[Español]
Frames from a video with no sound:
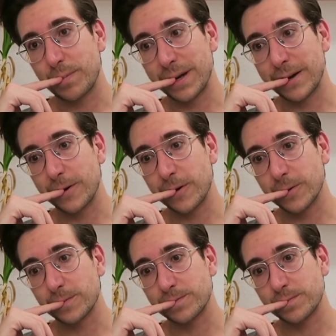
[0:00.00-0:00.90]

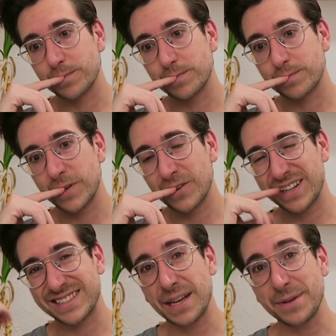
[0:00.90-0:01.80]
Pero, pero
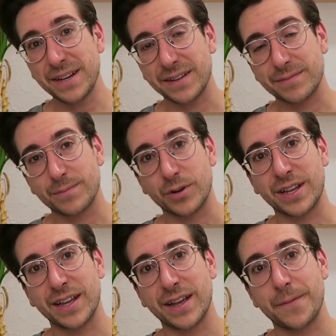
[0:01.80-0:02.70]
que está bien,
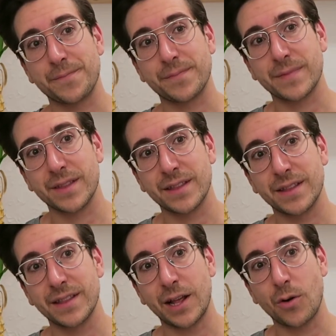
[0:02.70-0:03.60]
porque
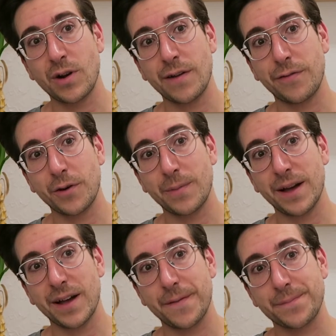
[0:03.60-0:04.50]
de alguna
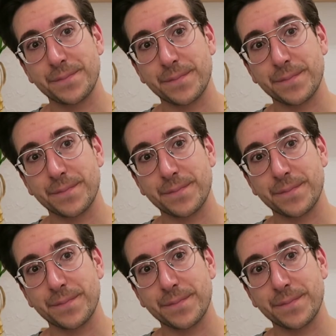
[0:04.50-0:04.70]
forma